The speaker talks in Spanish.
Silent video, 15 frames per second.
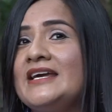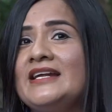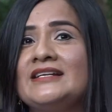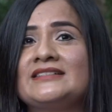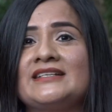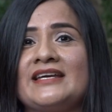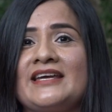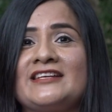
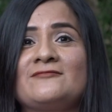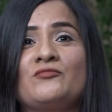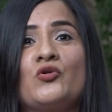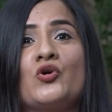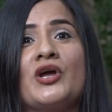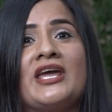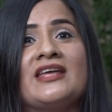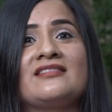el que es
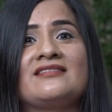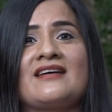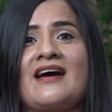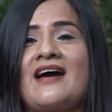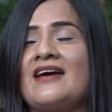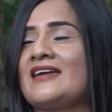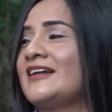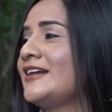
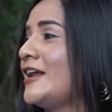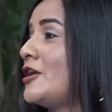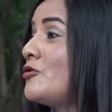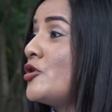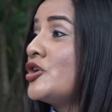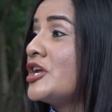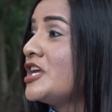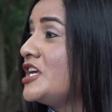poeta en
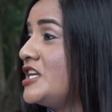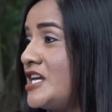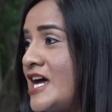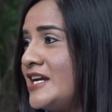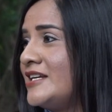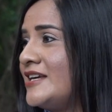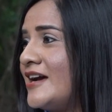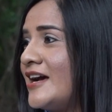lengua
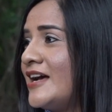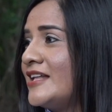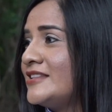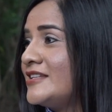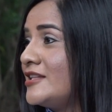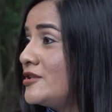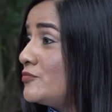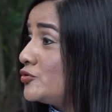originaria.
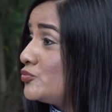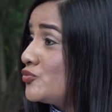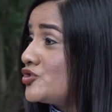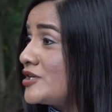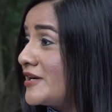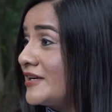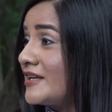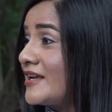Tenemos
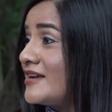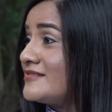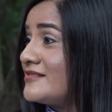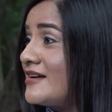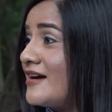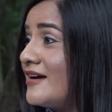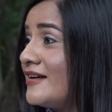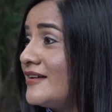mucha
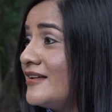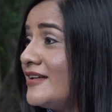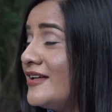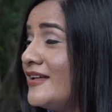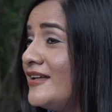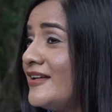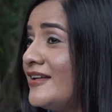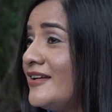riqueza.
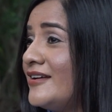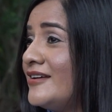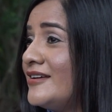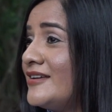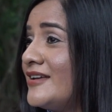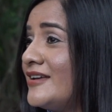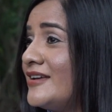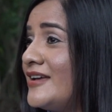
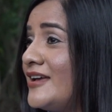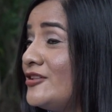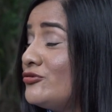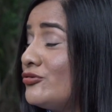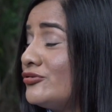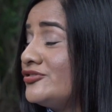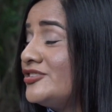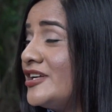
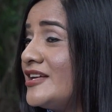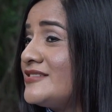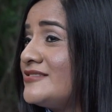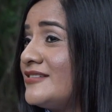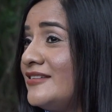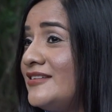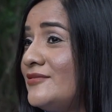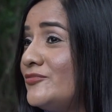Entonces
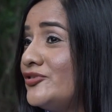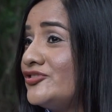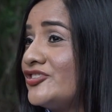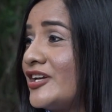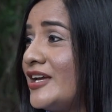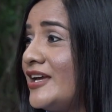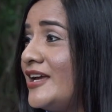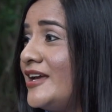tenemos
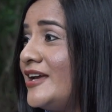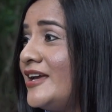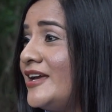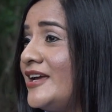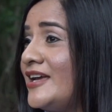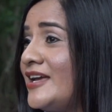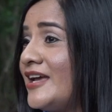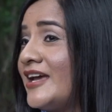
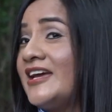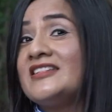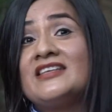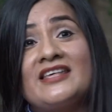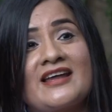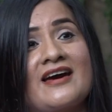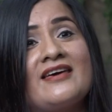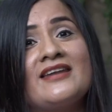que eh,
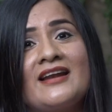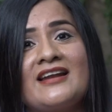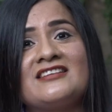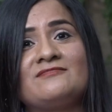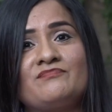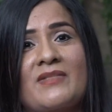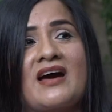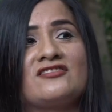generar el
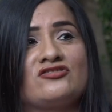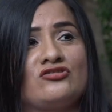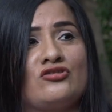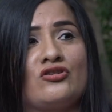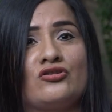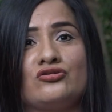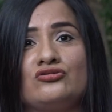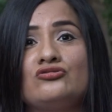
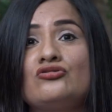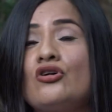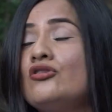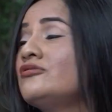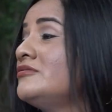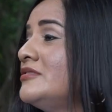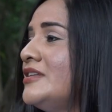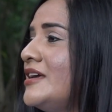espacio
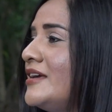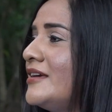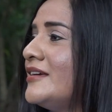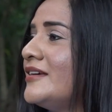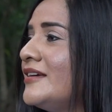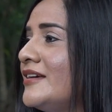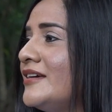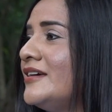donde
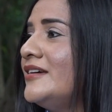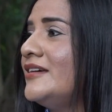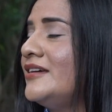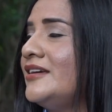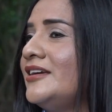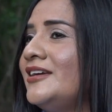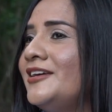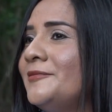
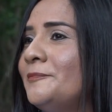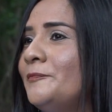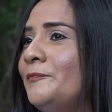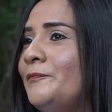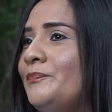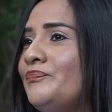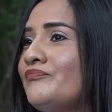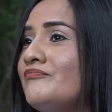
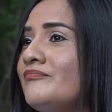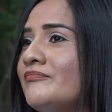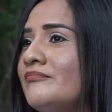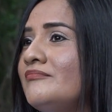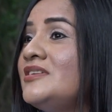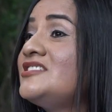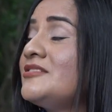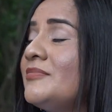em,
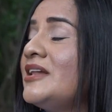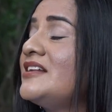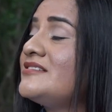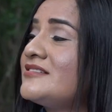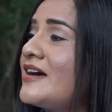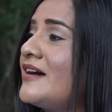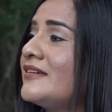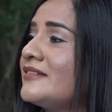
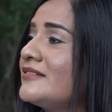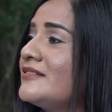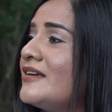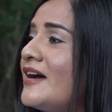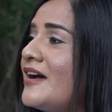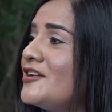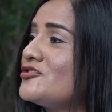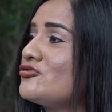visibilizar
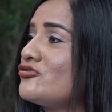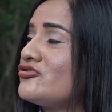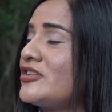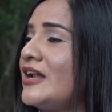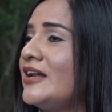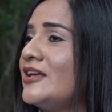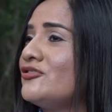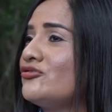a esos
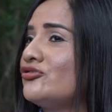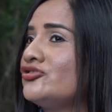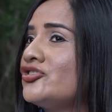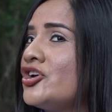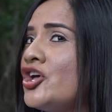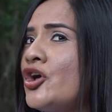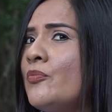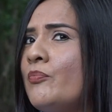talentos.
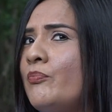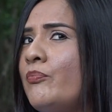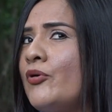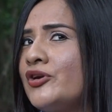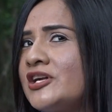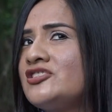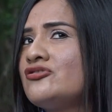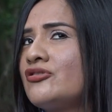
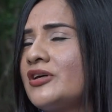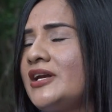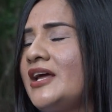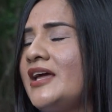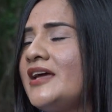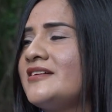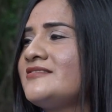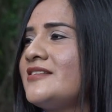Por eso
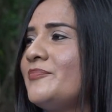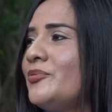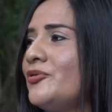creé este